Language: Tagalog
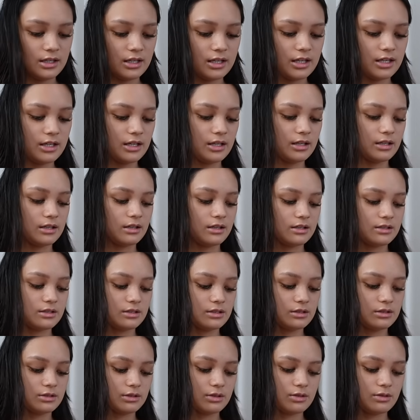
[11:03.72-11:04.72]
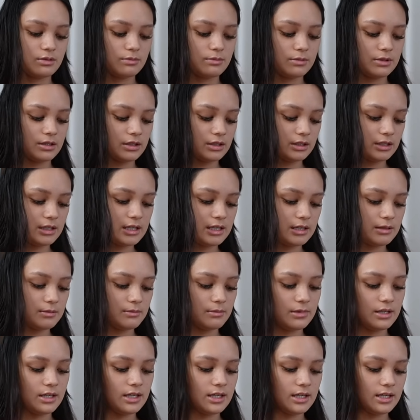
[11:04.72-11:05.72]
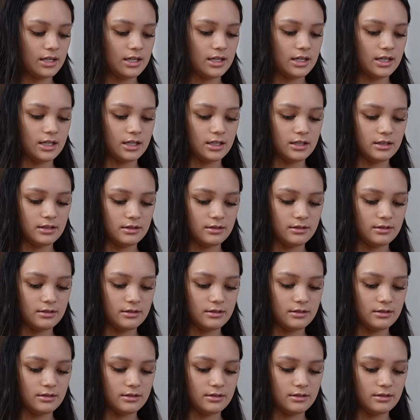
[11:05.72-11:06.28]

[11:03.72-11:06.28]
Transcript: Ayan, guys. Sobrang dami.